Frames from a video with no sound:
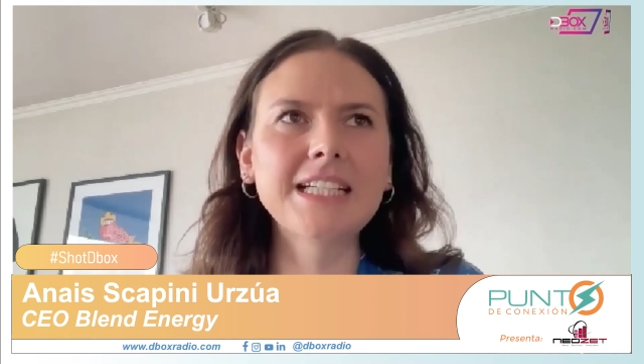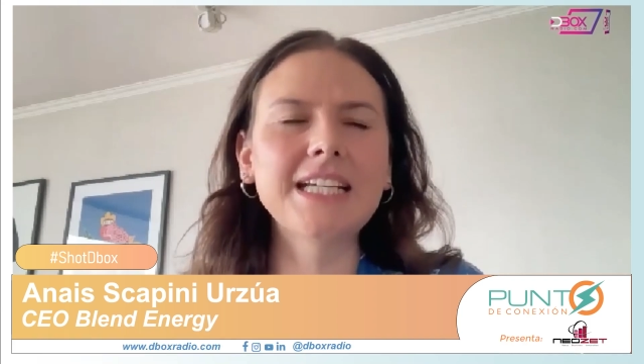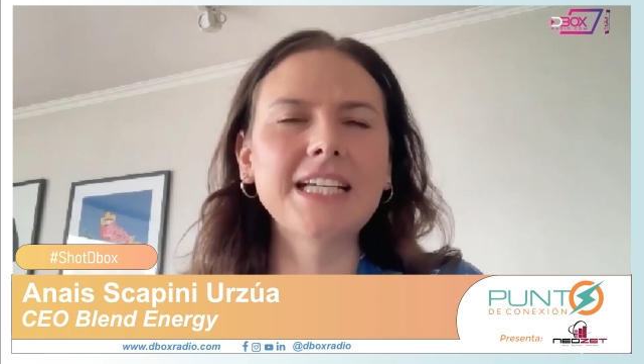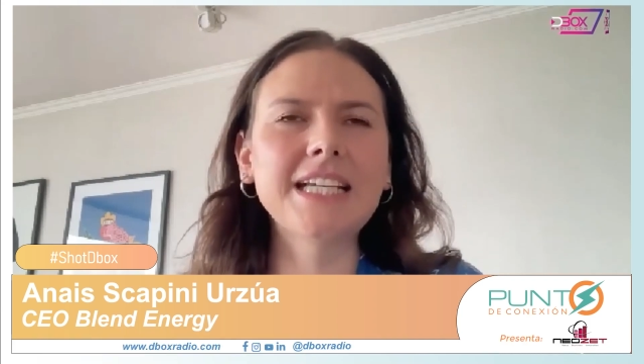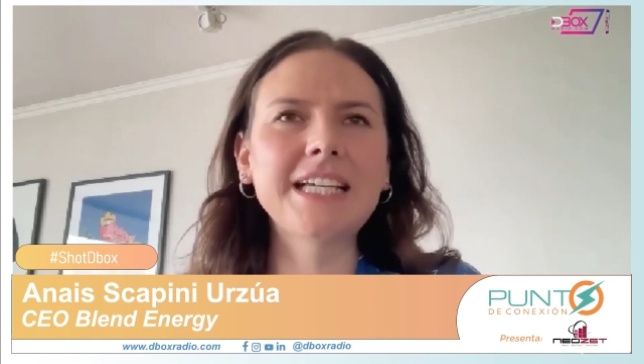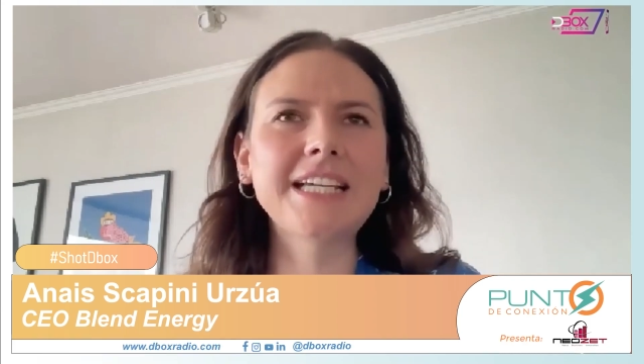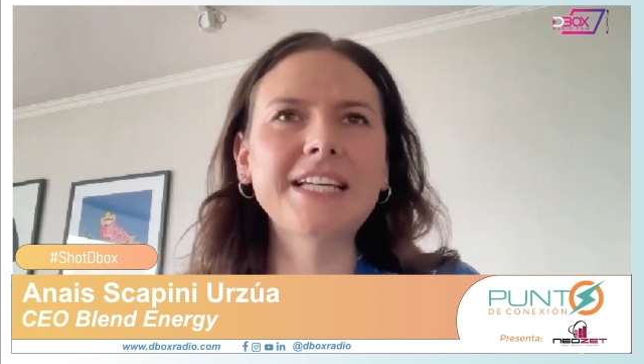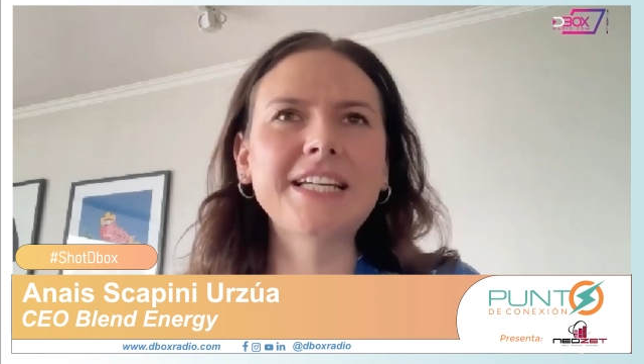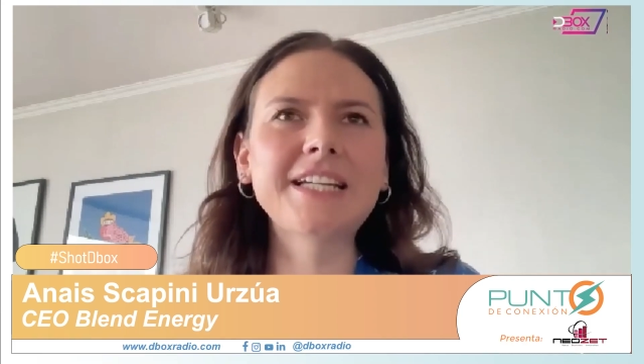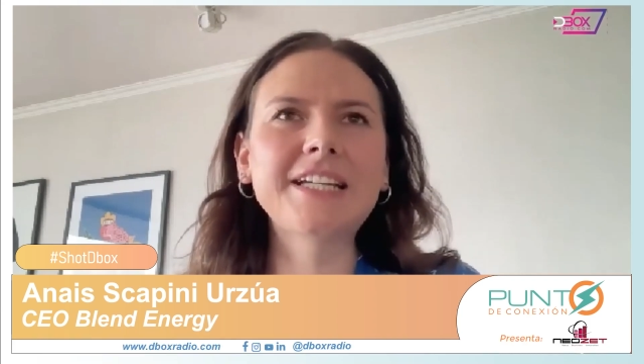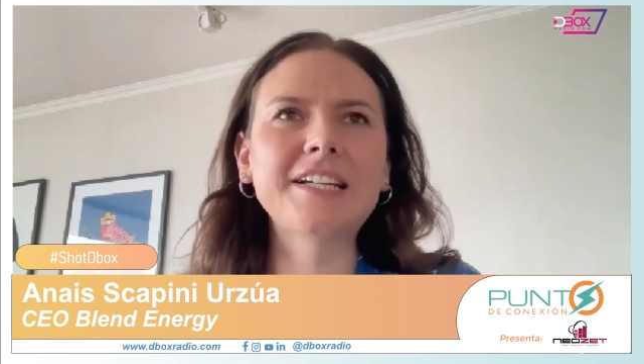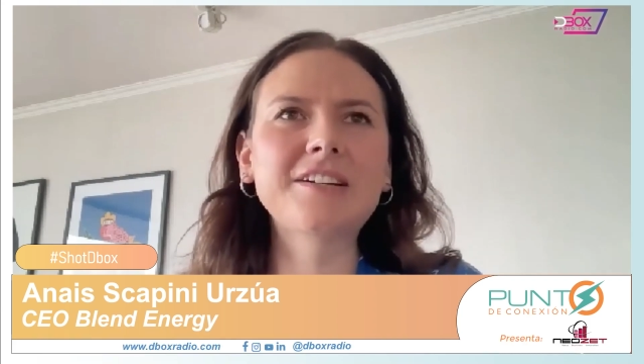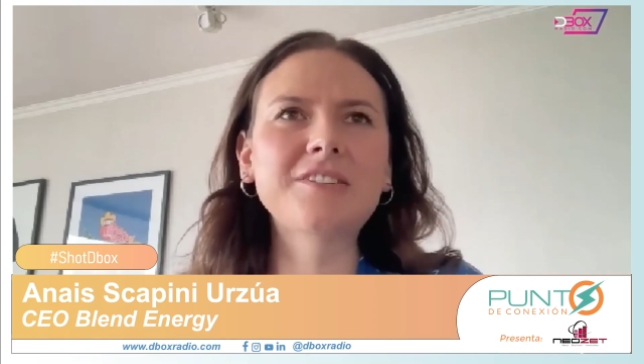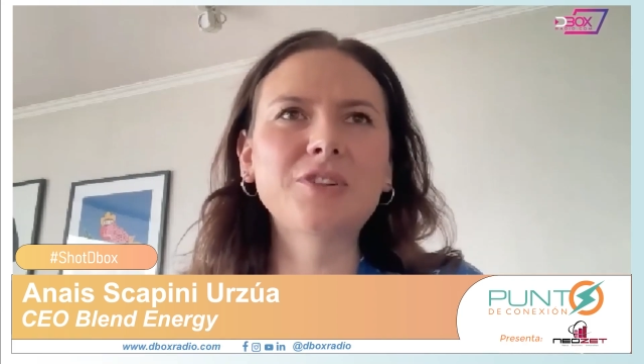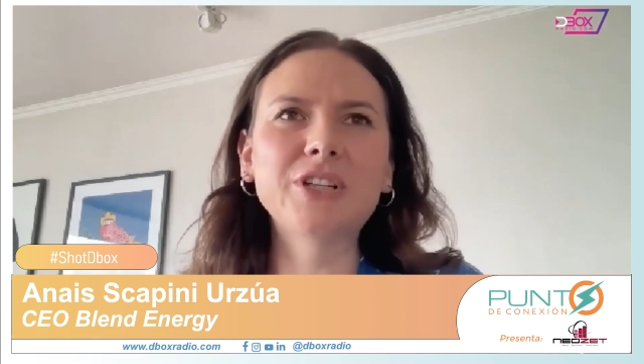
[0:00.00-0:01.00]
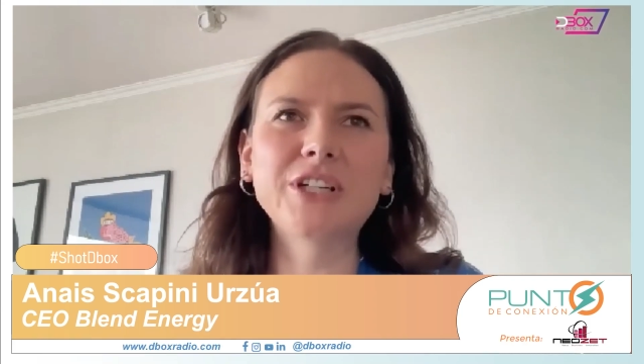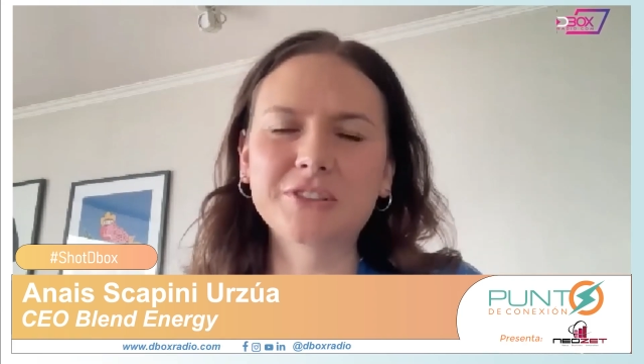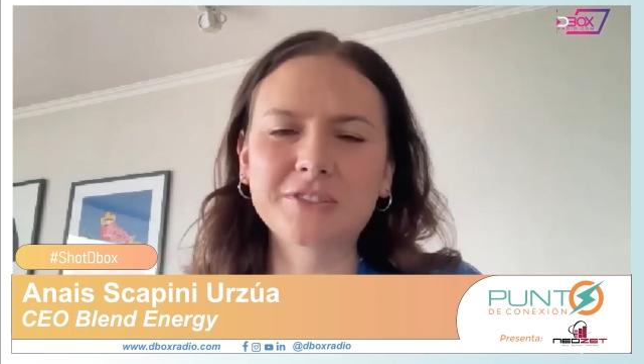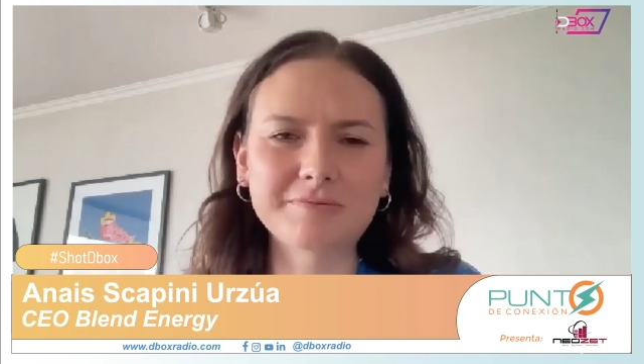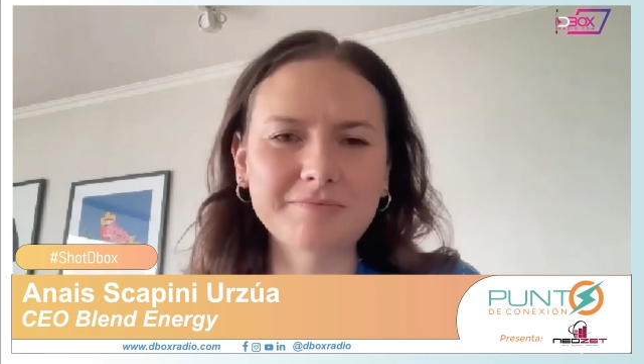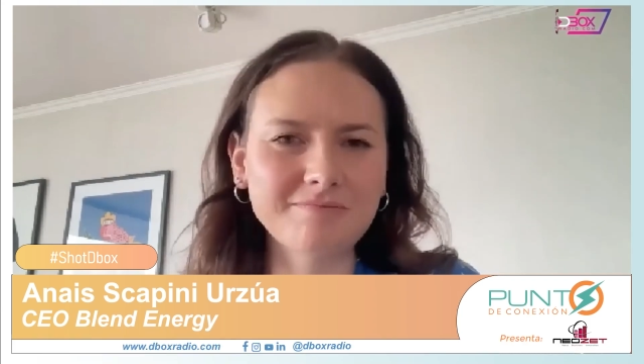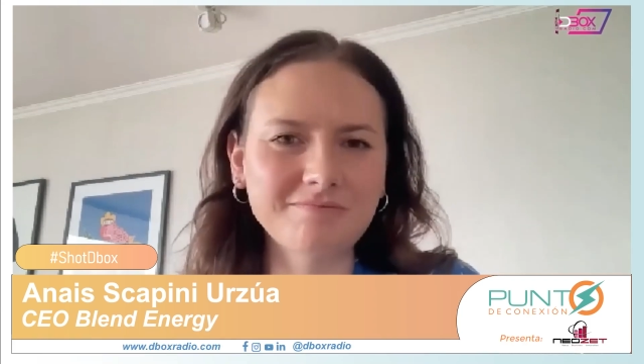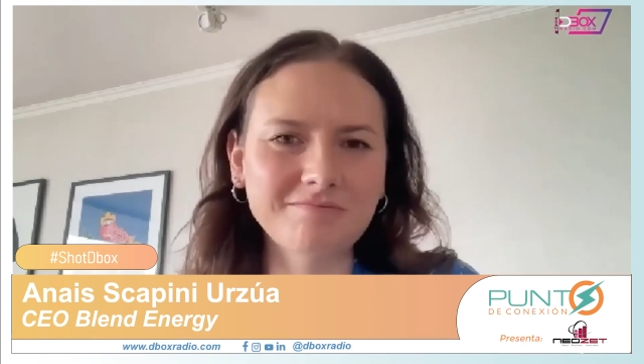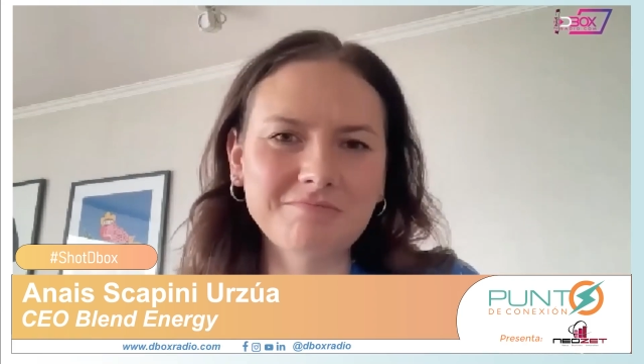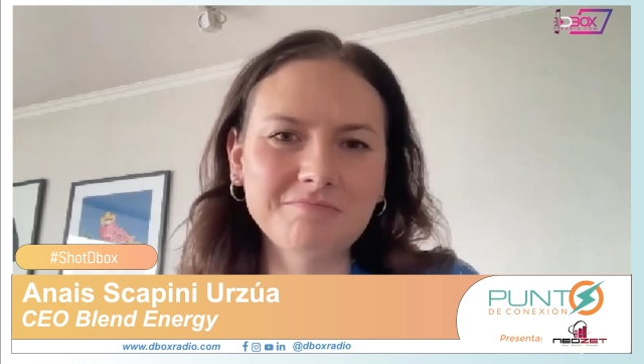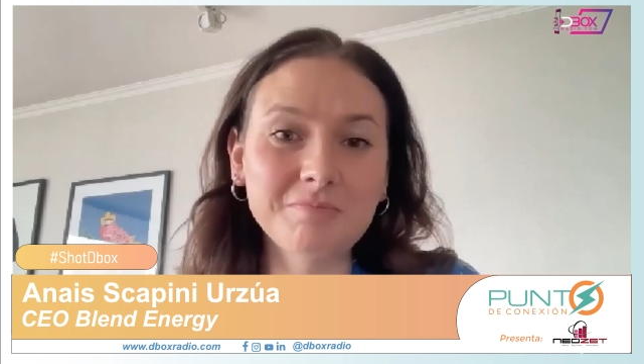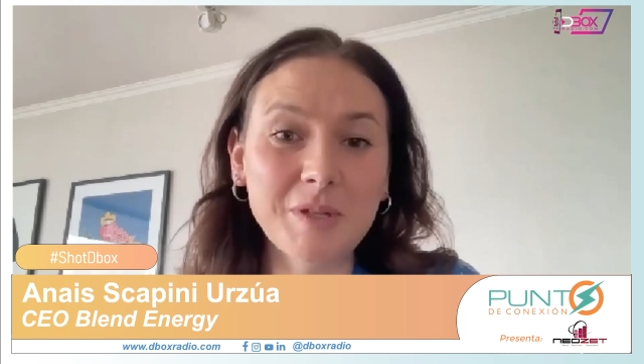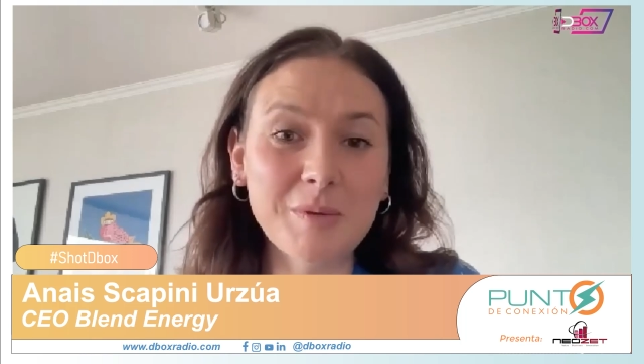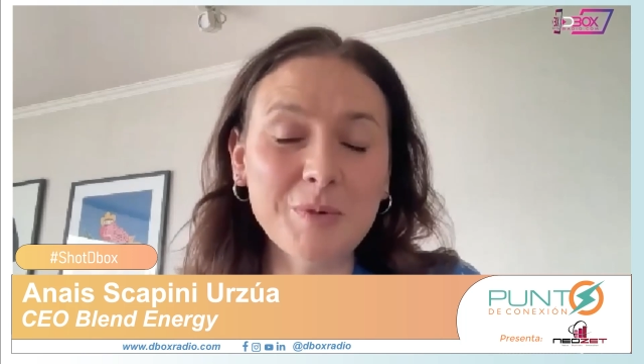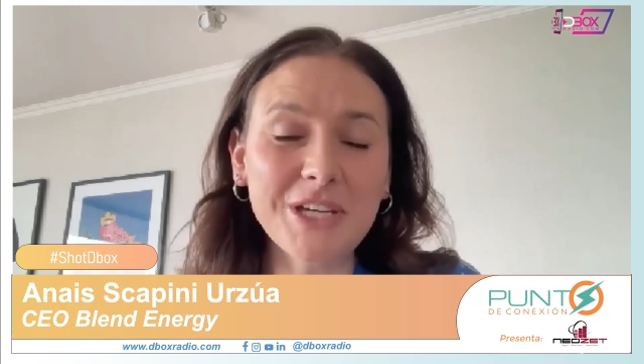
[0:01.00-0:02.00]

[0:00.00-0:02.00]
Eh, bueno, me